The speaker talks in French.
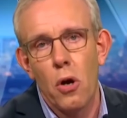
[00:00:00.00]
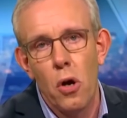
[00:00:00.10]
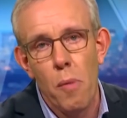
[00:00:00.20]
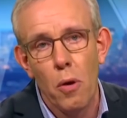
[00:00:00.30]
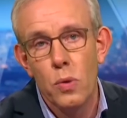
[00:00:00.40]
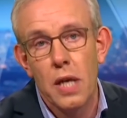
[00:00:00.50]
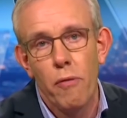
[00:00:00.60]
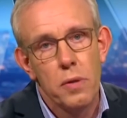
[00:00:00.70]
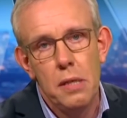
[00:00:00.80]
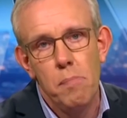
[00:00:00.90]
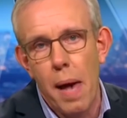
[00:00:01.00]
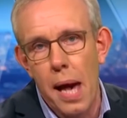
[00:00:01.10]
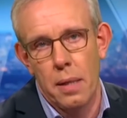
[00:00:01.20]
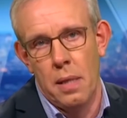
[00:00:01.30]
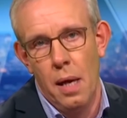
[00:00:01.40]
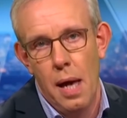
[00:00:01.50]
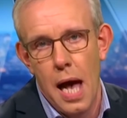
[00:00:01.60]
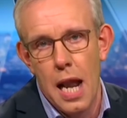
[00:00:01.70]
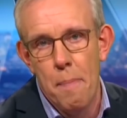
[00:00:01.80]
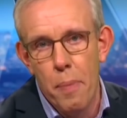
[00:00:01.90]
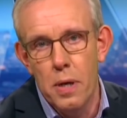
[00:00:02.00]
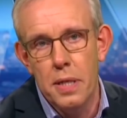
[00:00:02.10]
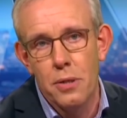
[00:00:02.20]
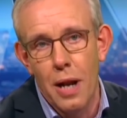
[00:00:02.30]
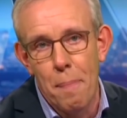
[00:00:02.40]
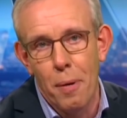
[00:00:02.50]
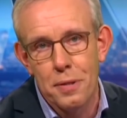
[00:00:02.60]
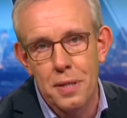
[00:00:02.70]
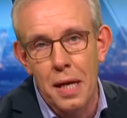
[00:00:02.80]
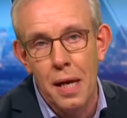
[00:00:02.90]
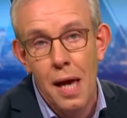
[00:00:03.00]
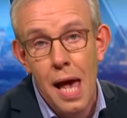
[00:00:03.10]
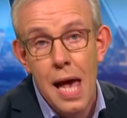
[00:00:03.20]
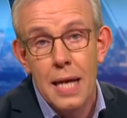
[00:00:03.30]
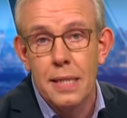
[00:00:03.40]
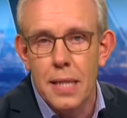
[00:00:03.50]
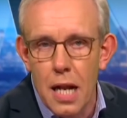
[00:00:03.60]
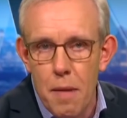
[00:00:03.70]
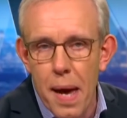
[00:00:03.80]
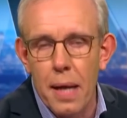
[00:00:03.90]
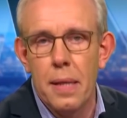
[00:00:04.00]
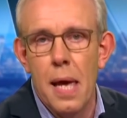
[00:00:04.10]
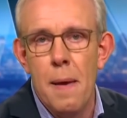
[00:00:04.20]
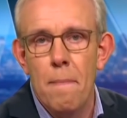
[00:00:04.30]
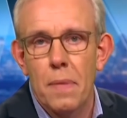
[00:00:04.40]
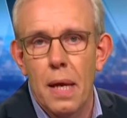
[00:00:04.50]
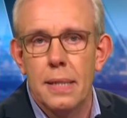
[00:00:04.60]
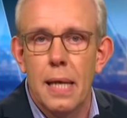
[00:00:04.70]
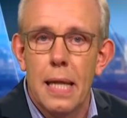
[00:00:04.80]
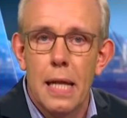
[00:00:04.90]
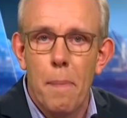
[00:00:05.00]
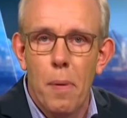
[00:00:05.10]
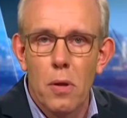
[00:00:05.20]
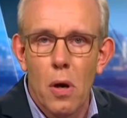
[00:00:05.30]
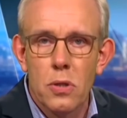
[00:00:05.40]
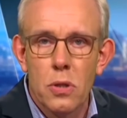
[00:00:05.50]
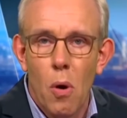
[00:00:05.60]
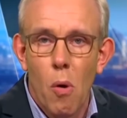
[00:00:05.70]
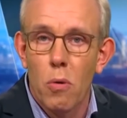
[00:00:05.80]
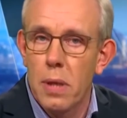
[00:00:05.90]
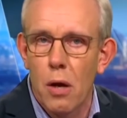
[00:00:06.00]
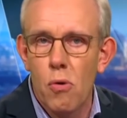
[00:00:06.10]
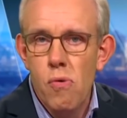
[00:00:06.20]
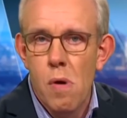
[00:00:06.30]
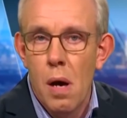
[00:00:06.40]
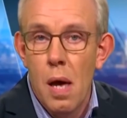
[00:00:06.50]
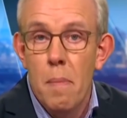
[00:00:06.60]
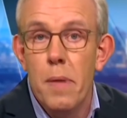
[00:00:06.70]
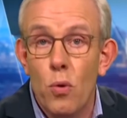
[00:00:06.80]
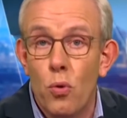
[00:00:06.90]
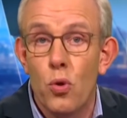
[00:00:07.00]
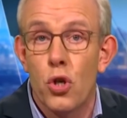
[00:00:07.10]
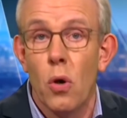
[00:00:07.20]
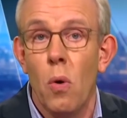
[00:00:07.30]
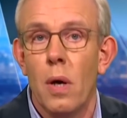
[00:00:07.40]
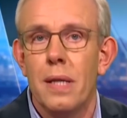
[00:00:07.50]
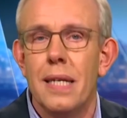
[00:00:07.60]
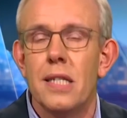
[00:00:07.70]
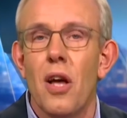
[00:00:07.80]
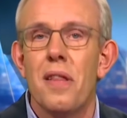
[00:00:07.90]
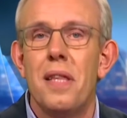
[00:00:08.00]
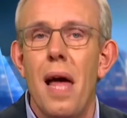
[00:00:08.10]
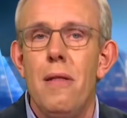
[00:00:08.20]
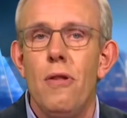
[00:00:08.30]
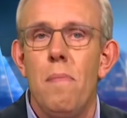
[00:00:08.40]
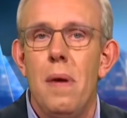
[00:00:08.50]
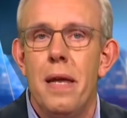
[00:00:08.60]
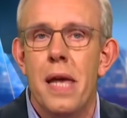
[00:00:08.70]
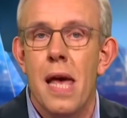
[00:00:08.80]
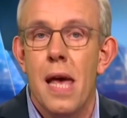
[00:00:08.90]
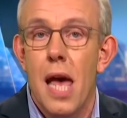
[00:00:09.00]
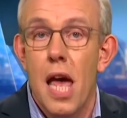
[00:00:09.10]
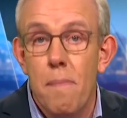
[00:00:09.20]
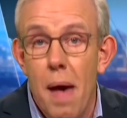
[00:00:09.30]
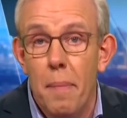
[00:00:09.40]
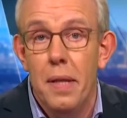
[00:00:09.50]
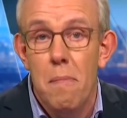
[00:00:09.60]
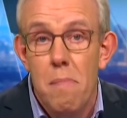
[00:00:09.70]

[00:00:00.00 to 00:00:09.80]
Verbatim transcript: crûment, nous avons dit merde à la police de la pensée. Cette liberté et cette indépendance ont un coût mais nous touchons des centaines de milliers et même des